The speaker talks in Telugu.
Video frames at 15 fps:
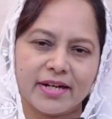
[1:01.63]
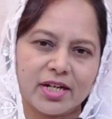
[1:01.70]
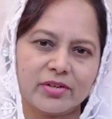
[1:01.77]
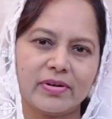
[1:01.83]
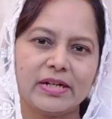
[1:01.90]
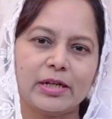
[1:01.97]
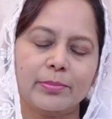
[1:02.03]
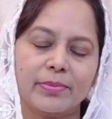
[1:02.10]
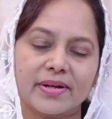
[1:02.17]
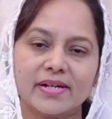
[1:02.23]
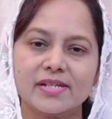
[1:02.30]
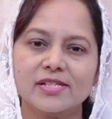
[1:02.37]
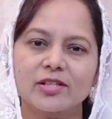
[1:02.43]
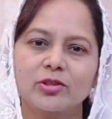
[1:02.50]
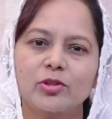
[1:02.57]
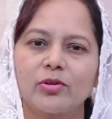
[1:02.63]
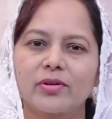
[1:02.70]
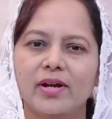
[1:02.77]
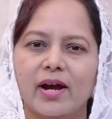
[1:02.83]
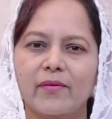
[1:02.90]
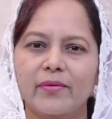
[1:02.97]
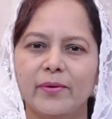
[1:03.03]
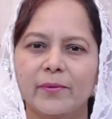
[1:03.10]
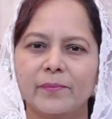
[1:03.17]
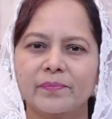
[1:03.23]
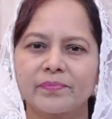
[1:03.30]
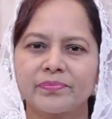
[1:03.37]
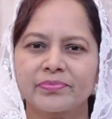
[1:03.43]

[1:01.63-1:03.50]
అనేటువంటి పరిస్థితులు రావడం